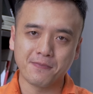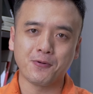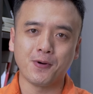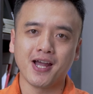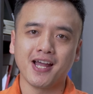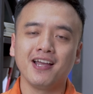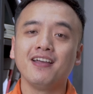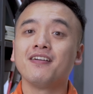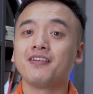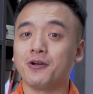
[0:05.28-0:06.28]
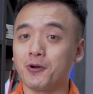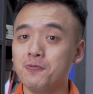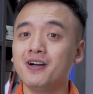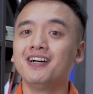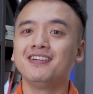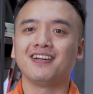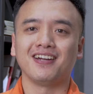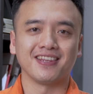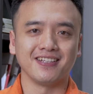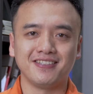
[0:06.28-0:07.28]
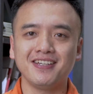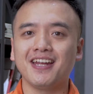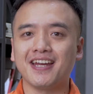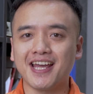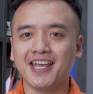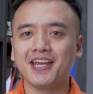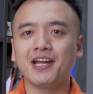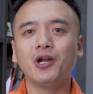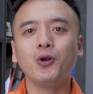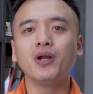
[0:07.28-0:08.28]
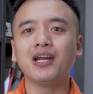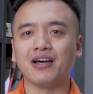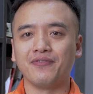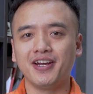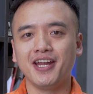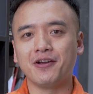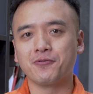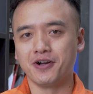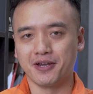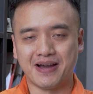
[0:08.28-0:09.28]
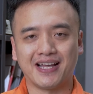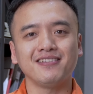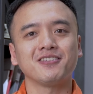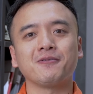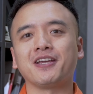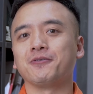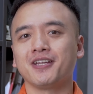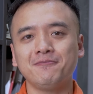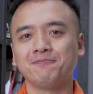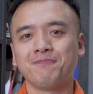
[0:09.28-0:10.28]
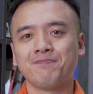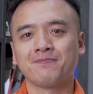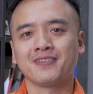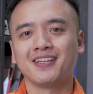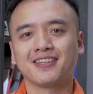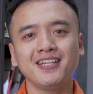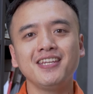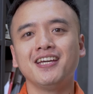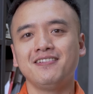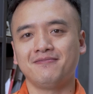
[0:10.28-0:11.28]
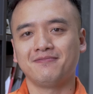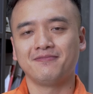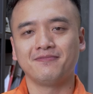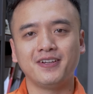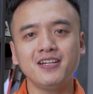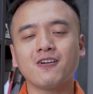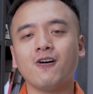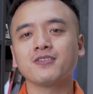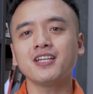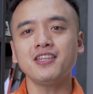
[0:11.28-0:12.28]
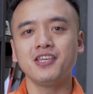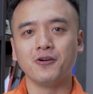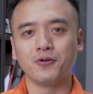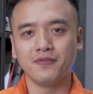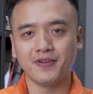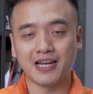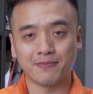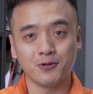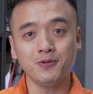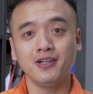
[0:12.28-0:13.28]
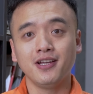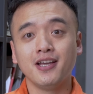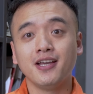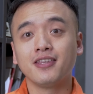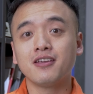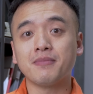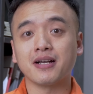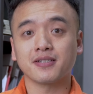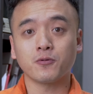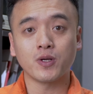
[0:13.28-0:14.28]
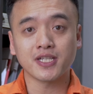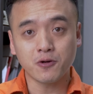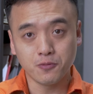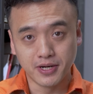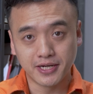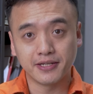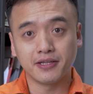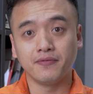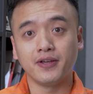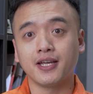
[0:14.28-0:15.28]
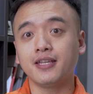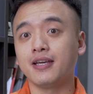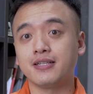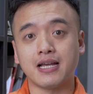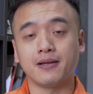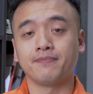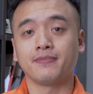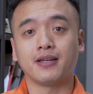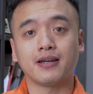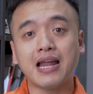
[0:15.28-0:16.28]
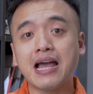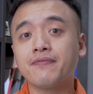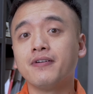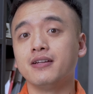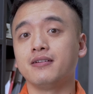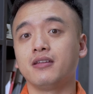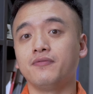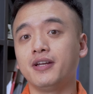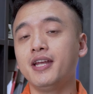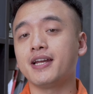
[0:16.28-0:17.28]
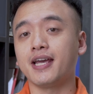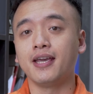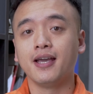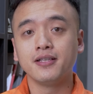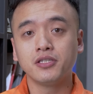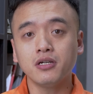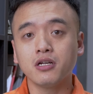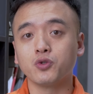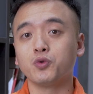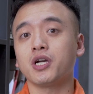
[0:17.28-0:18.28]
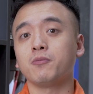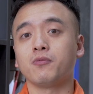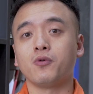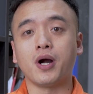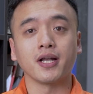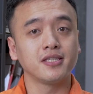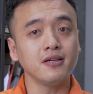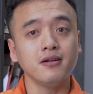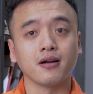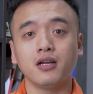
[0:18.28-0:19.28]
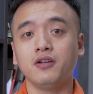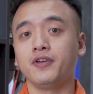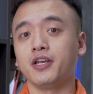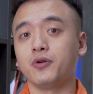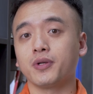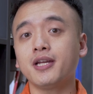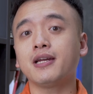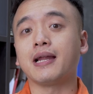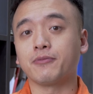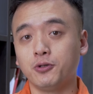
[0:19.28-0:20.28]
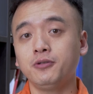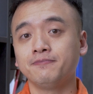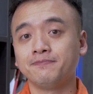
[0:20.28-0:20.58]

năm qua, nói đúng hơn là từ trước đến nay, luôn là vấn đề của người bán trong ngành nội thất. Tất nhiên, vẫn có rất nhiều đơn vị làm tốt, nhưng bằng sự quan sát của mình thì Vinakit thấy rằng đa phần thì vấn đề này chưa được chú trọng hoặc chưa được các đơn vị nội thất làm tốt.